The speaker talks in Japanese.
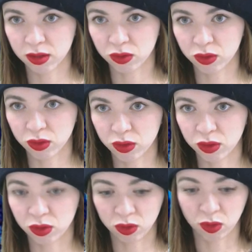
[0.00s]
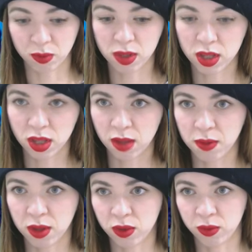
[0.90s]
うちょっと見て
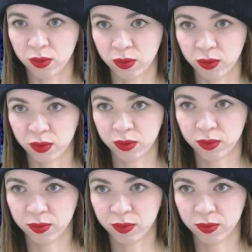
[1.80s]
みよう